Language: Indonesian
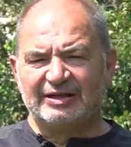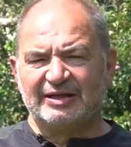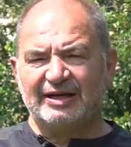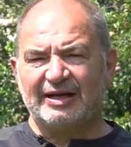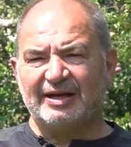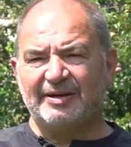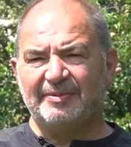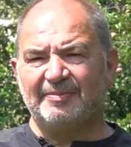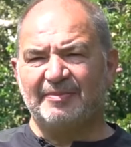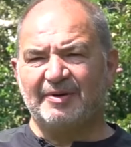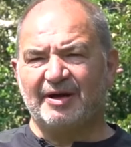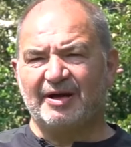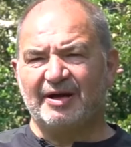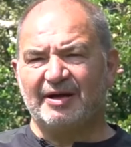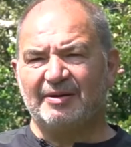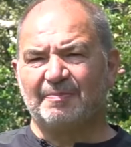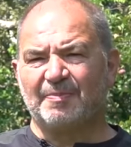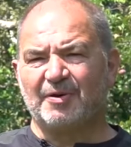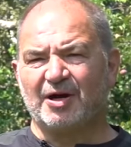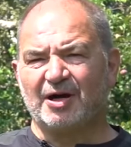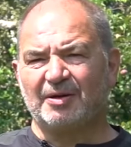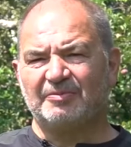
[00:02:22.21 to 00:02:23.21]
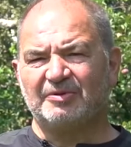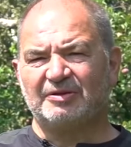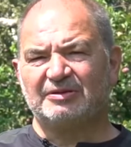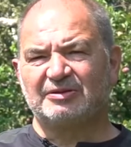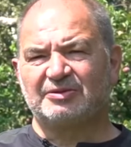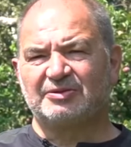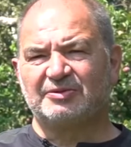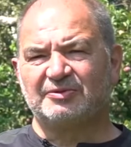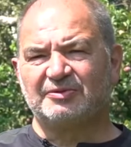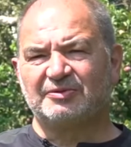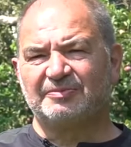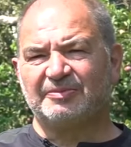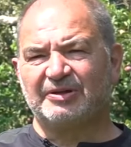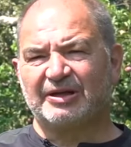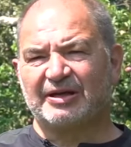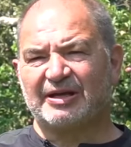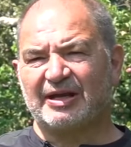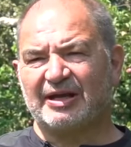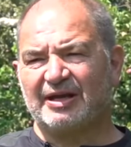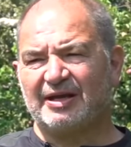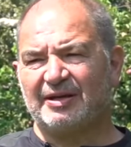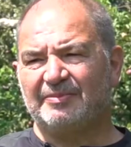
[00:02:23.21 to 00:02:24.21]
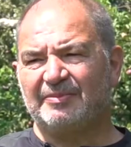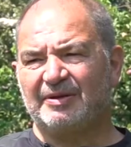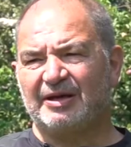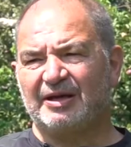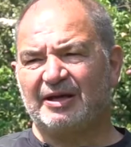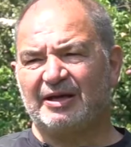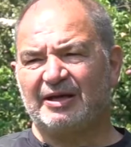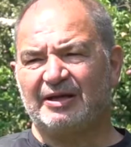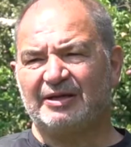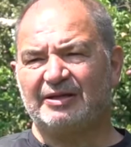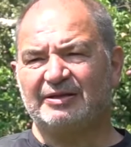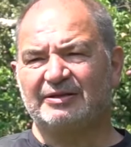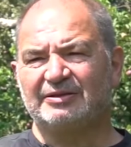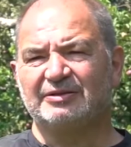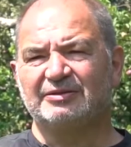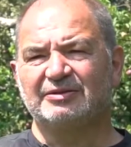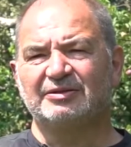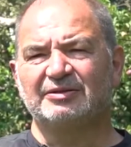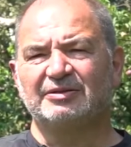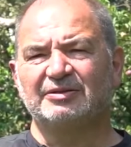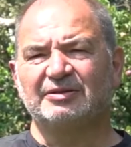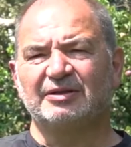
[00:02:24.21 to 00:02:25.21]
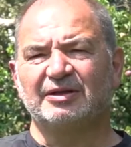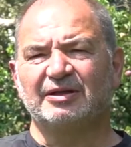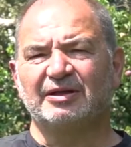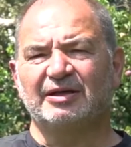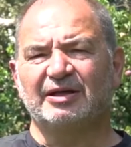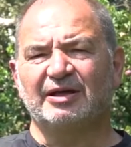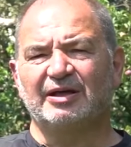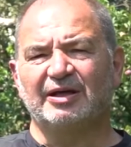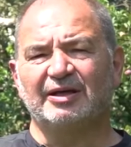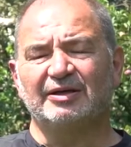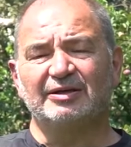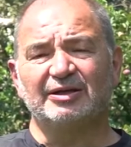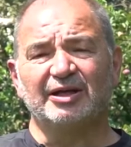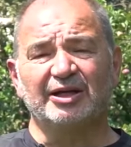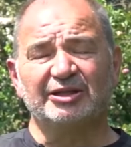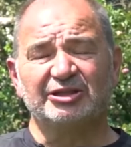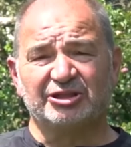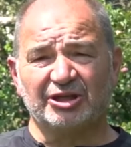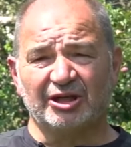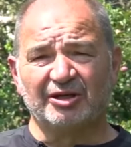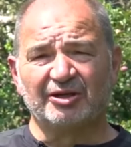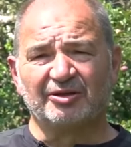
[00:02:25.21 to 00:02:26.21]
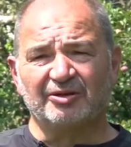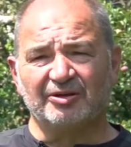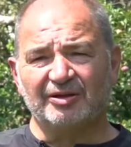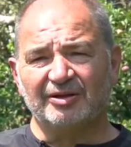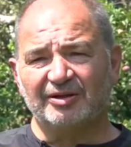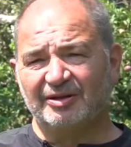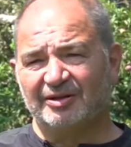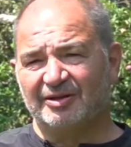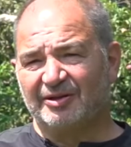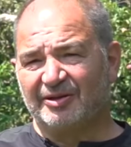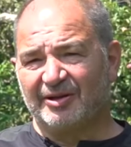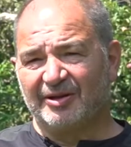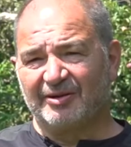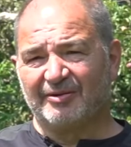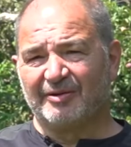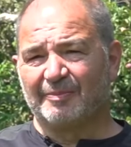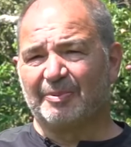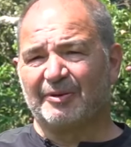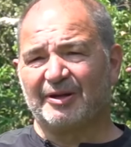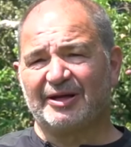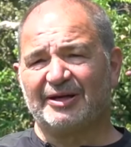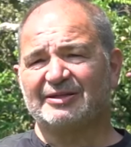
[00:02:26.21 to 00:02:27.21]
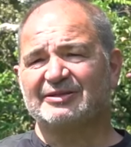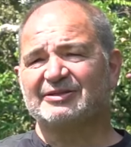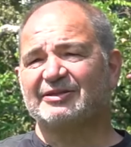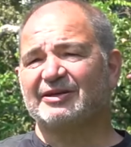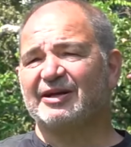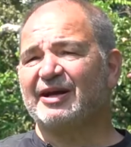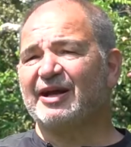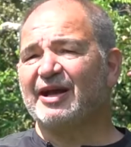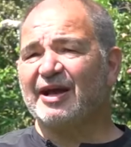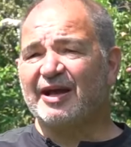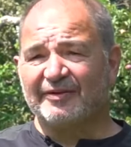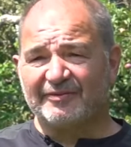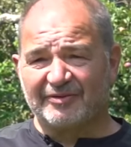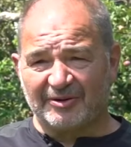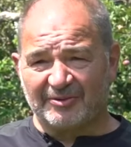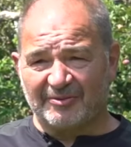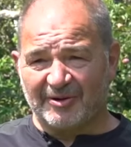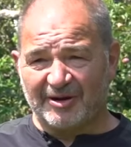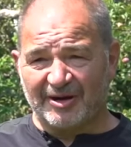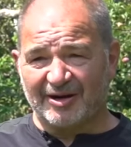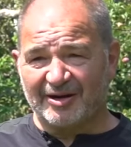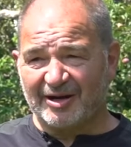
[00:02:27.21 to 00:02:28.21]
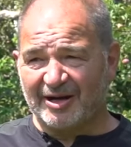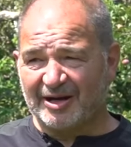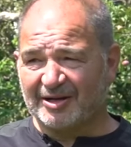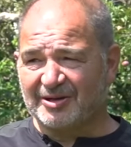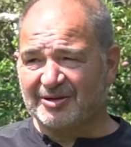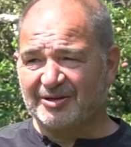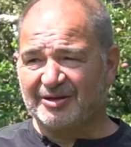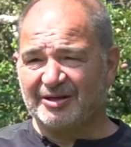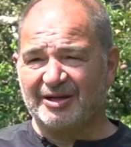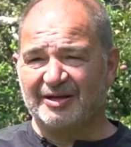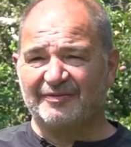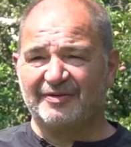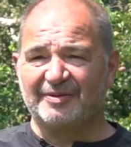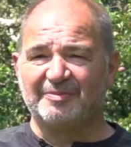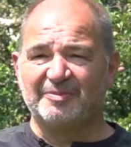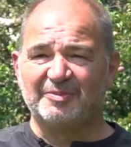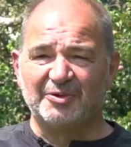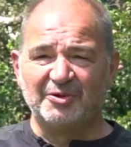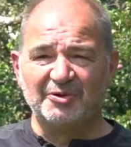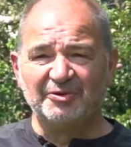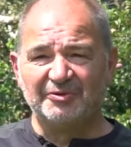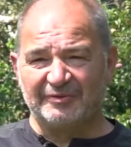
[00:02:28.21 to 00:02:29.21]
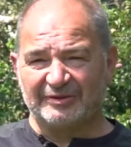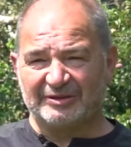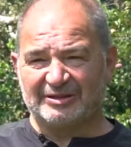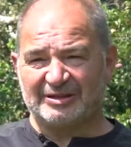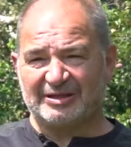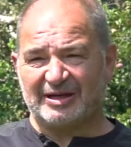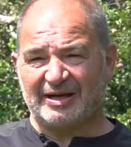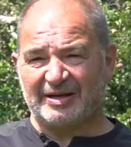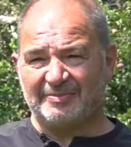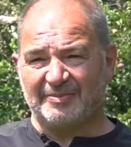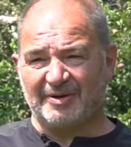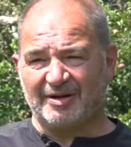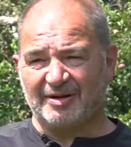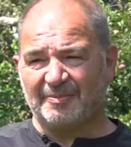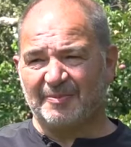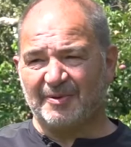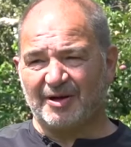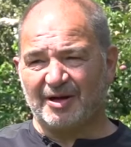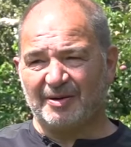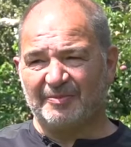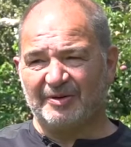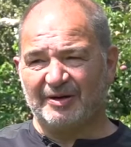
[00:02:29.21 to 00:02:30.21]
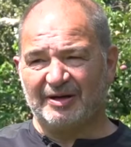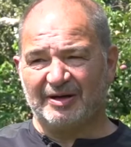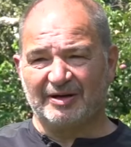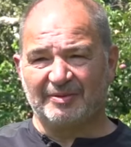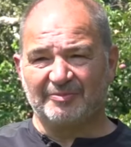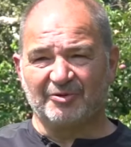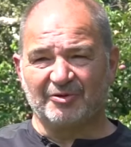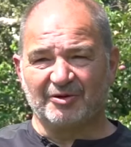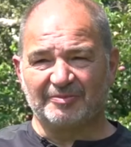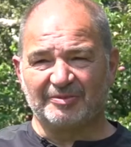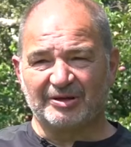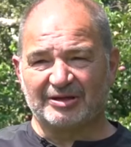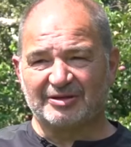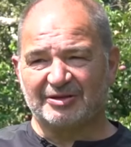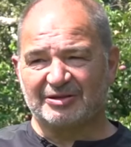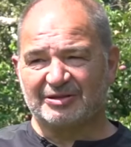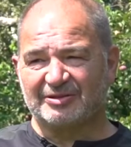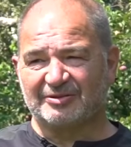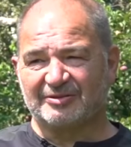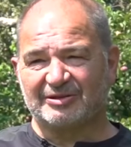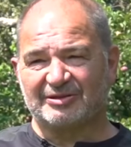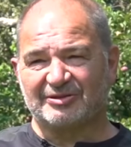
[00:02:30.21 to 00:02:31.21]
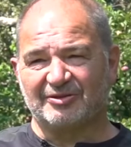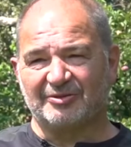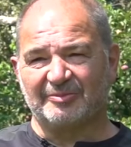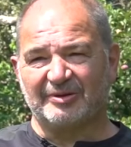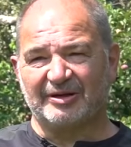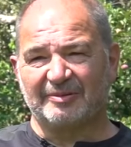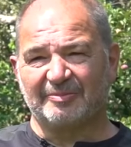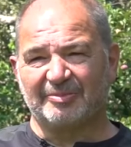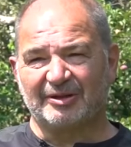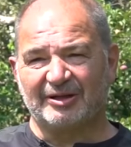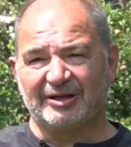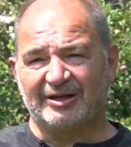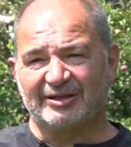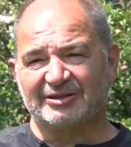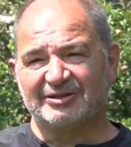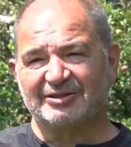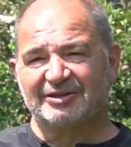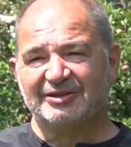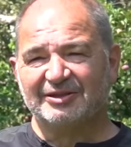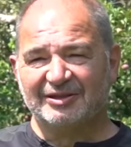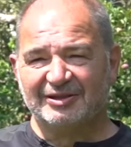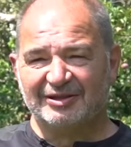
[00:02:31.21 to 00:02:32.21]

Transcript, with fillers: and my apartment soon became a, uh, a jungle. There were plants everywhere. I couldn't even move inside my apartment anymore because there were so many plants.